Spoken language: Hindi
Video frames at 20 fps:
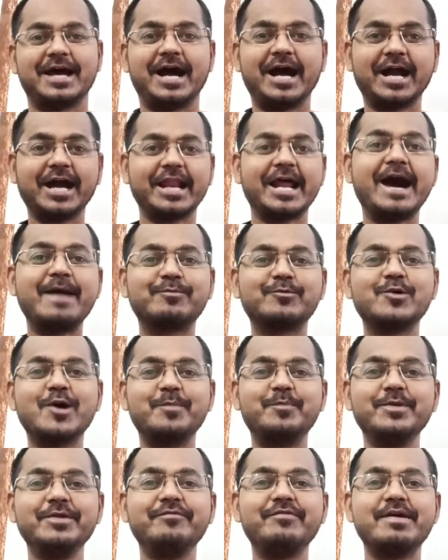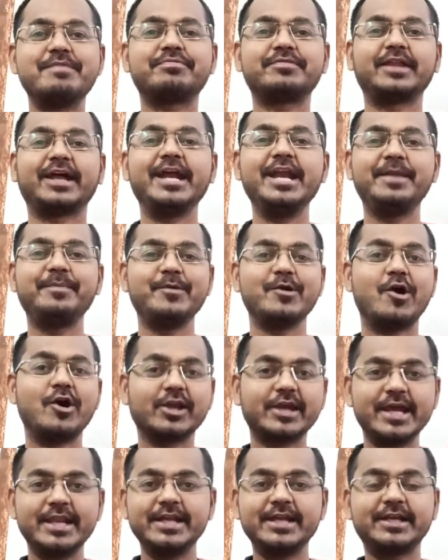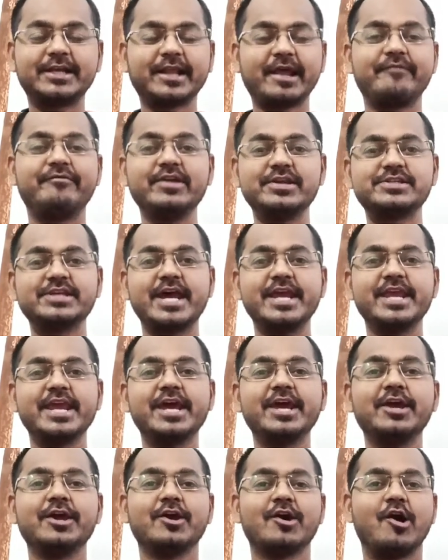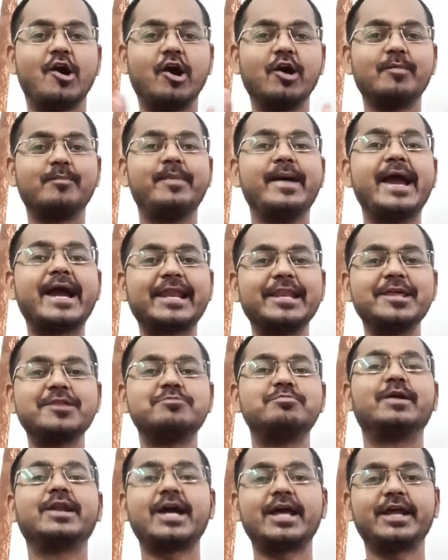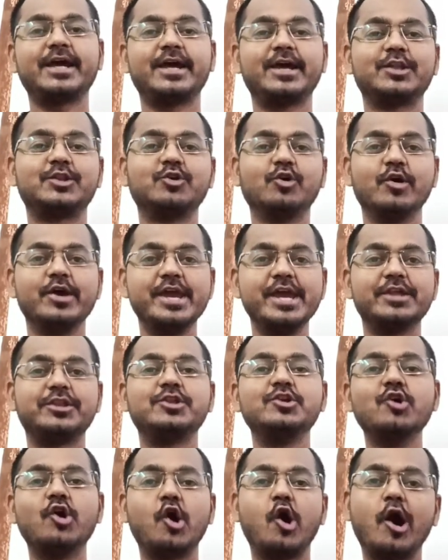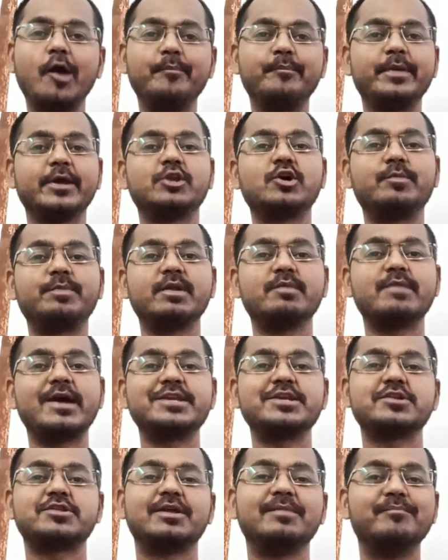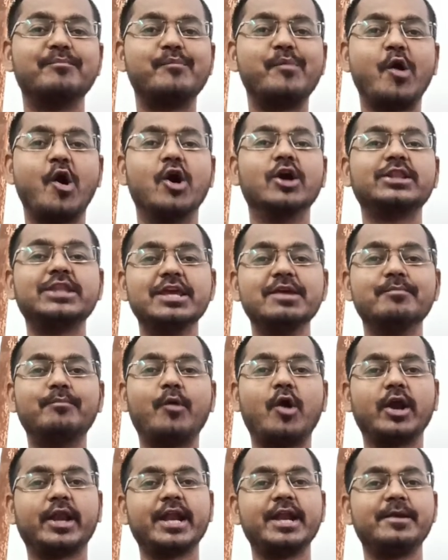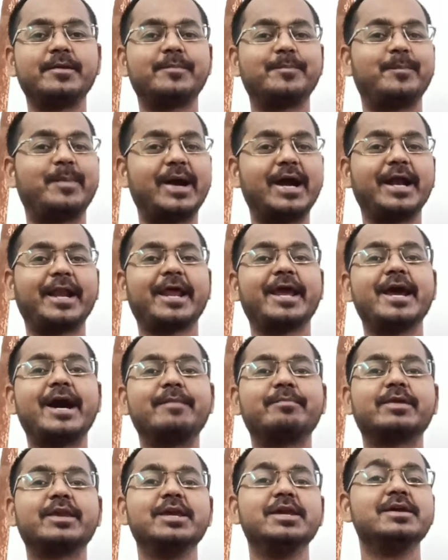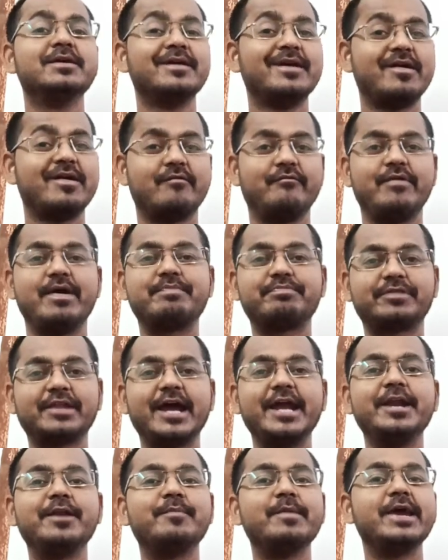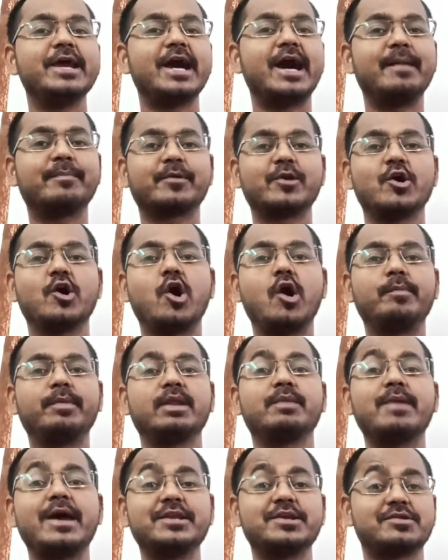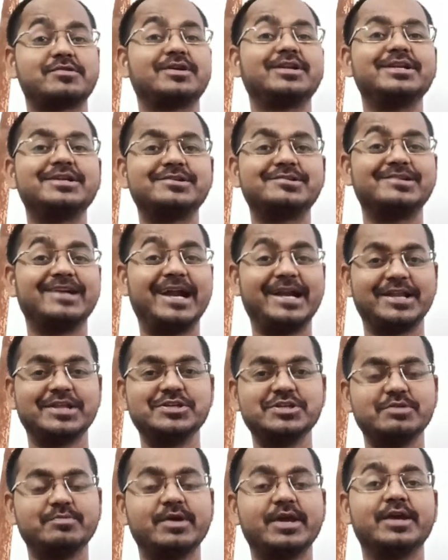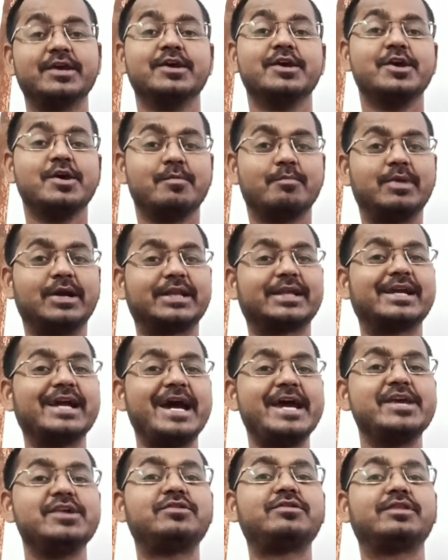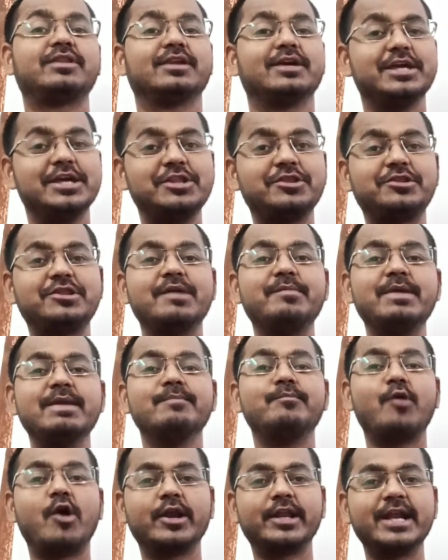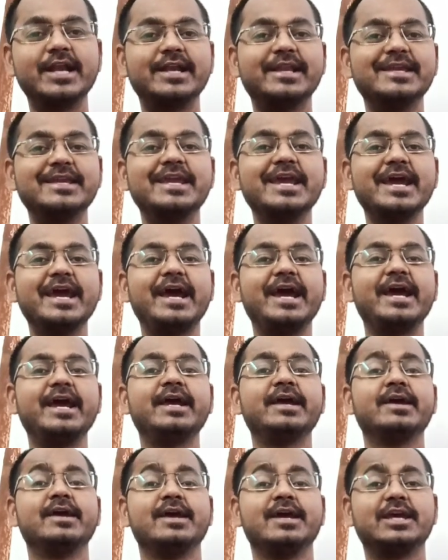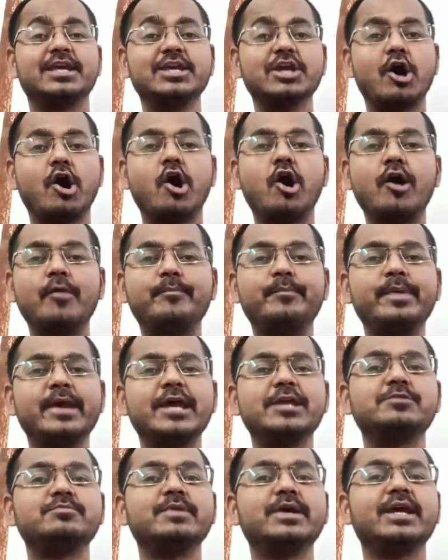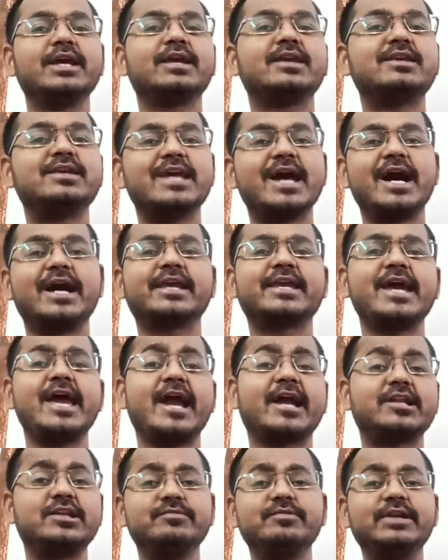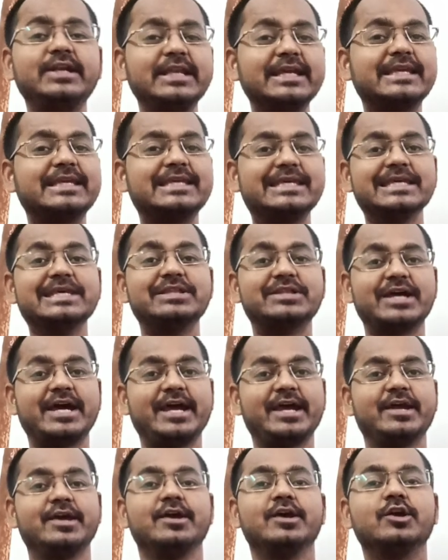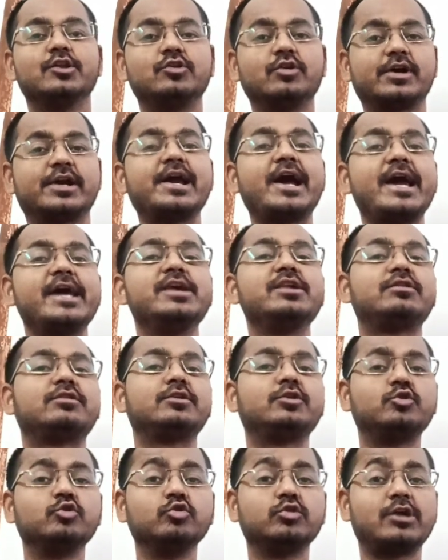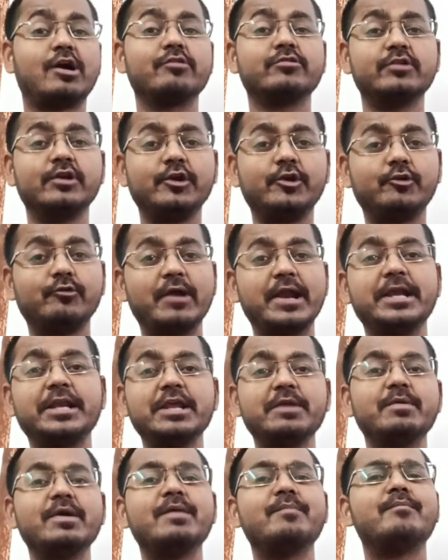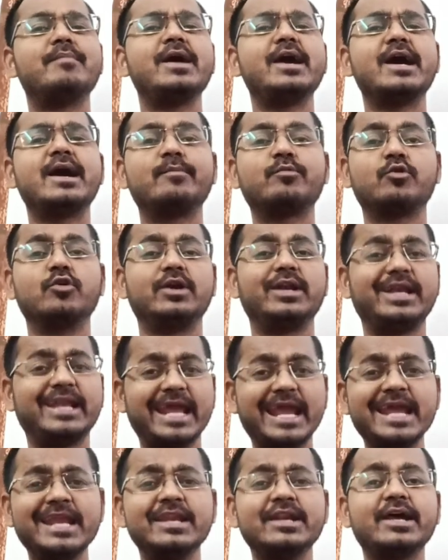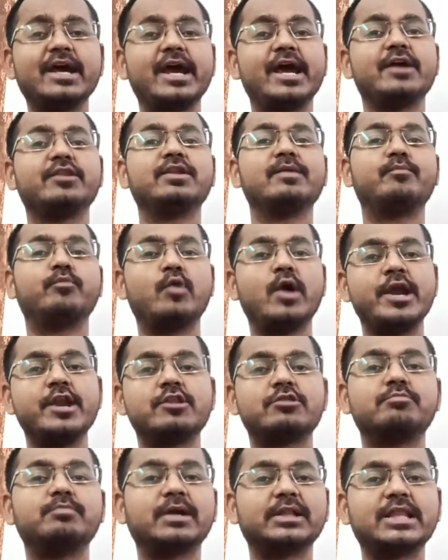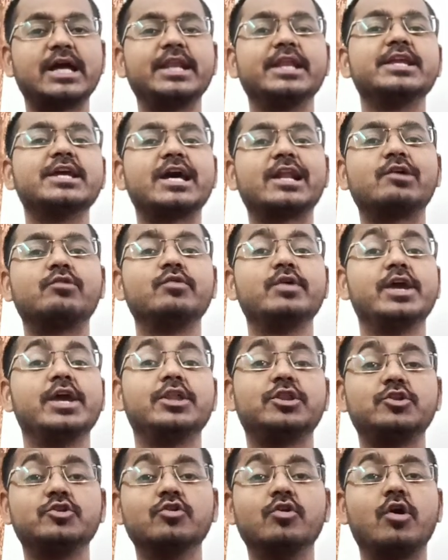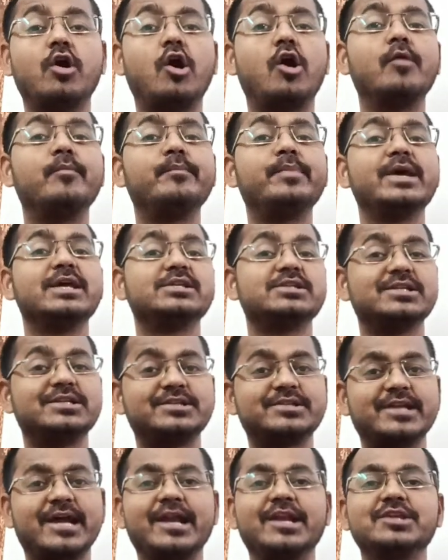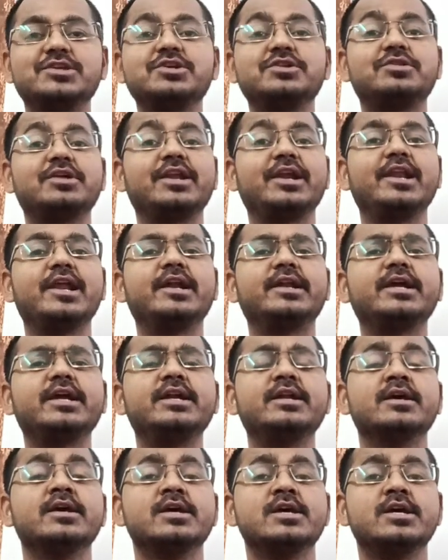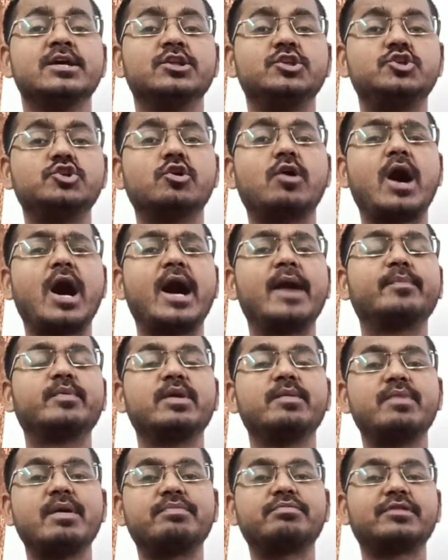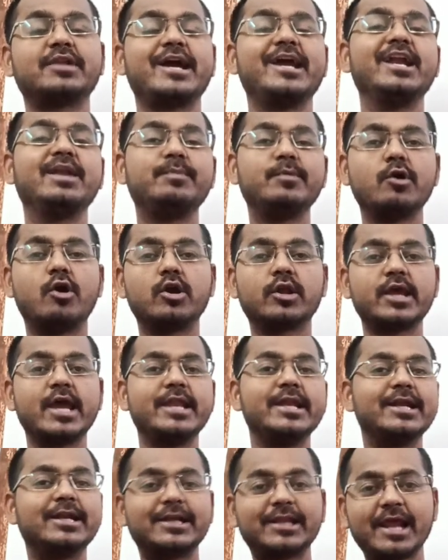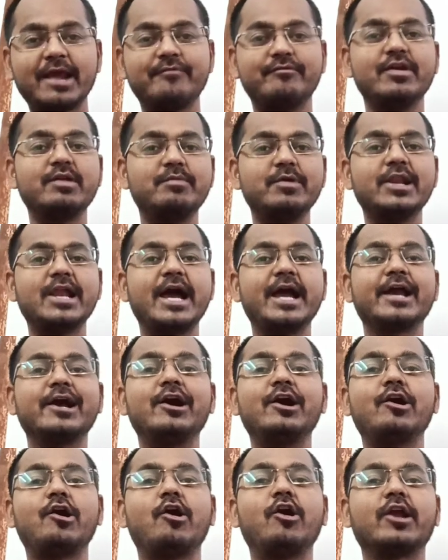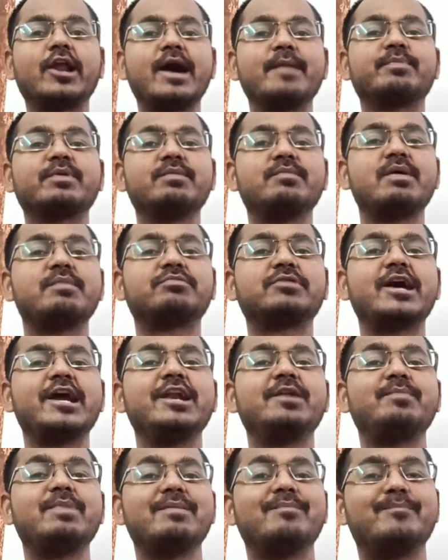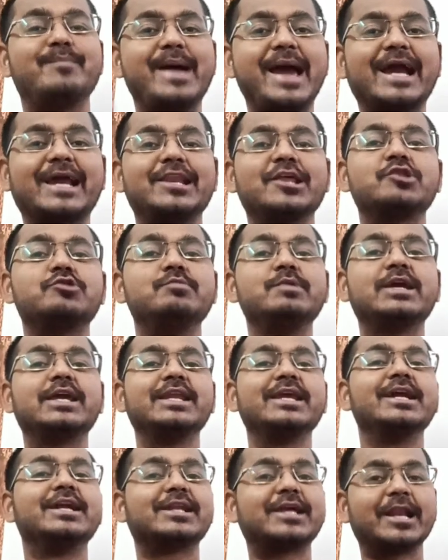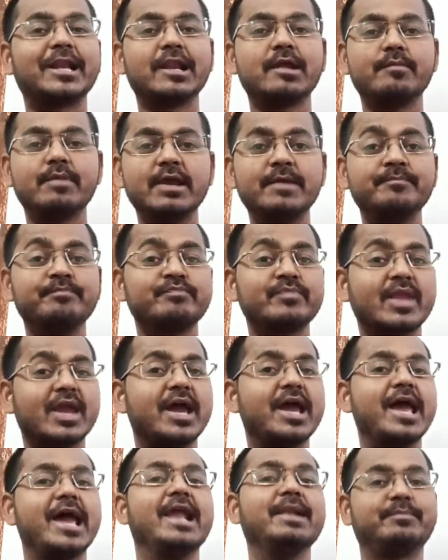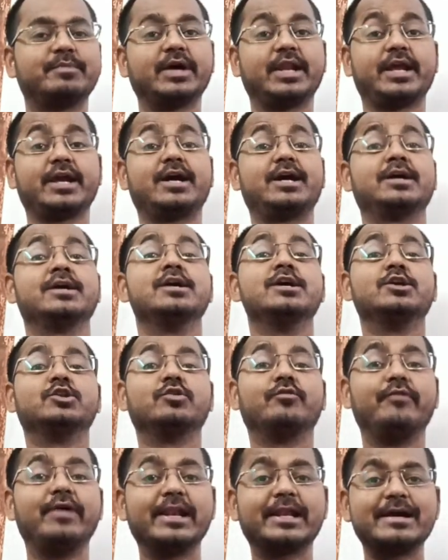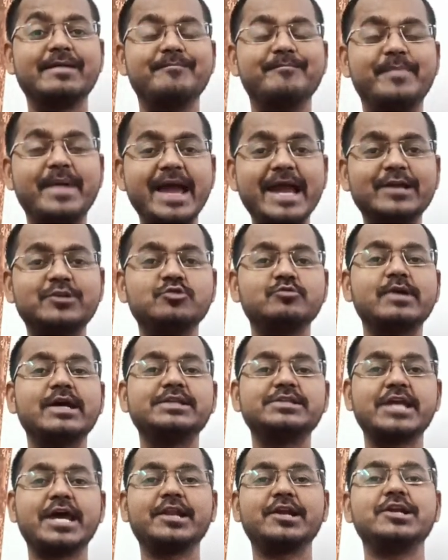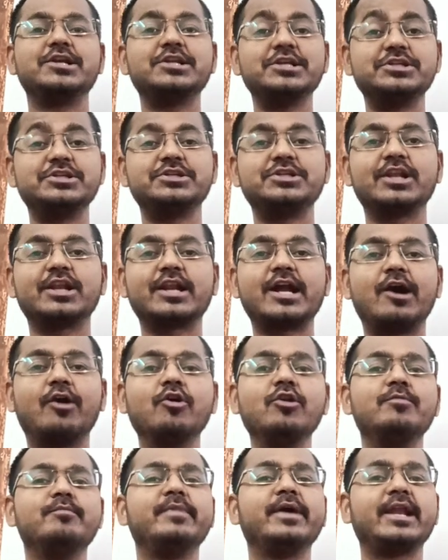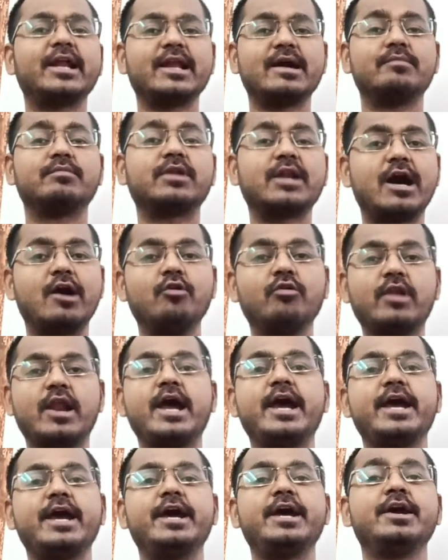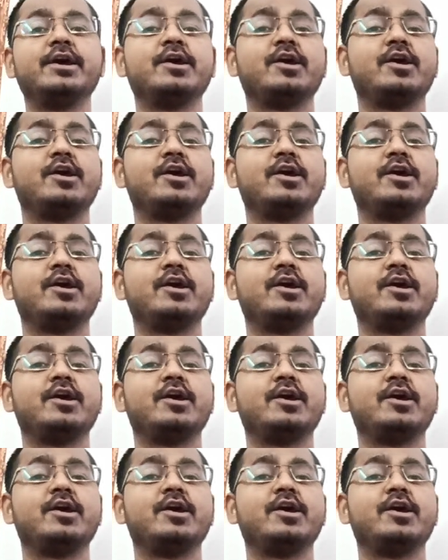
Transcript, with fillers: अगर आपको अपनी वेबसाइट पे ऑर्गेनिक ट्रैफिक चाहिए और बैकलिंक्स बनाना है तो एसीओ ऑफ पेज ऑप्टिमाइजेशन बहुत ही इंपॉर्टेंट पार्ट है आपकी वेबसाइट में आपके ऑप्टिमाइजेशन स्ट्रेटेजी में बट गाइस इससे भी इंपॉर्टेंट ये है कि ऑफ पेज में क्या क्या एक्टिविटी की जाए तो गाइस 2020 में मैं आपको 10 ऐसे पॉइंट्स बताने जा रहा हूं एसियो ऑफ पेज स्ट्रेटेजी से रिलेटेड जो आपकी वेबसाइट पे ऑर्गेनिक ट्रैफिक भी लाएगा और आपकी वेबसाइट पे बैकलिंक्स भी क्रिएट करने में हेल्प करेगा तो वेलकम बैक टू माय चैनल डिजिटल राहुल मेरा नाम राहुल राय है